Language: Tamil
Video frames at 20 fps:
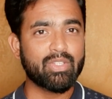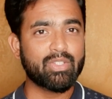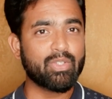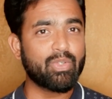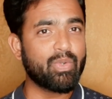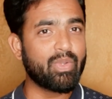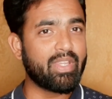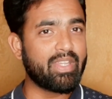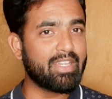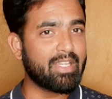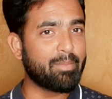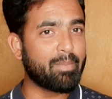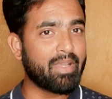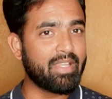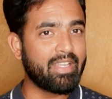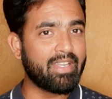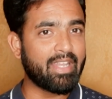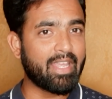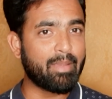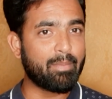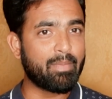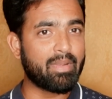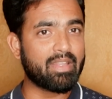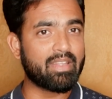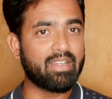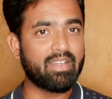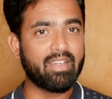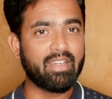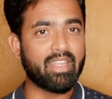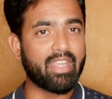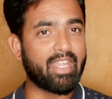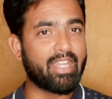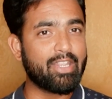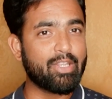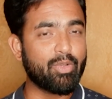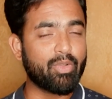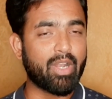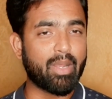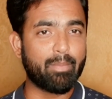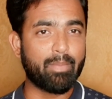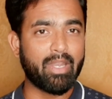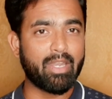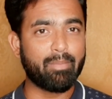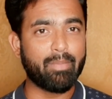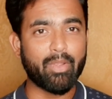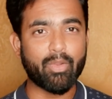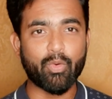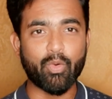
ஸோ இந்த மாதிரி டைமில் தான் எந்த ஒரு அப்டேட்டுமே